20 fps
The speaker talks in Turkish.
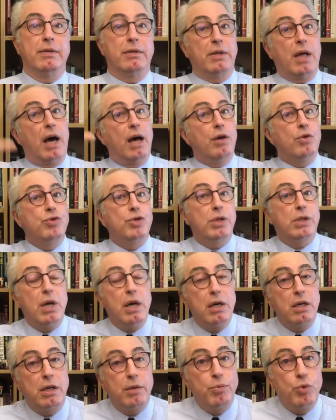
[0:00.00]
Daha önce
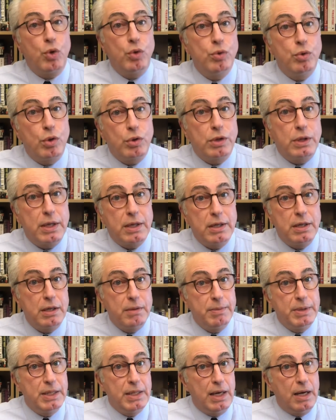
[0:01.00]
ta 2014'te
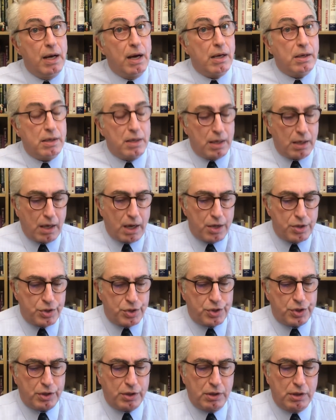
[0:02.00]
Kırım'ın ilhakına karşı
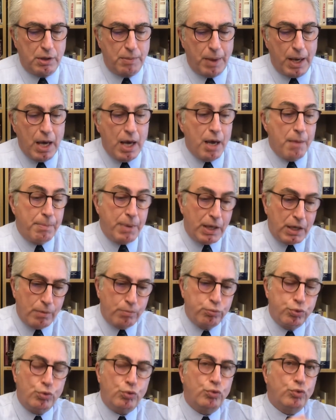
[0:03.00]
çıktığı gibi.
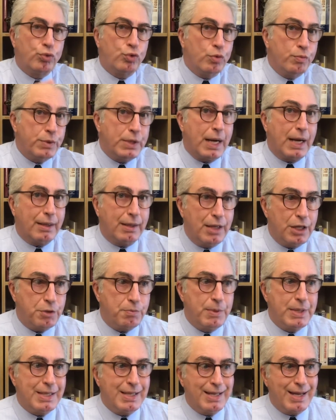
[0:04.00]
Peki bu tutum
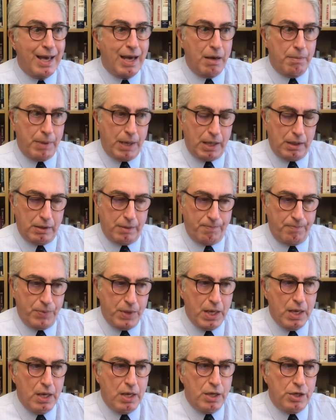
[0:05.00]
sertleşmesi neye bağlı?
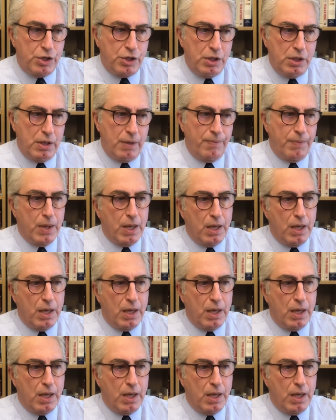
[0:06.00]
Şimdi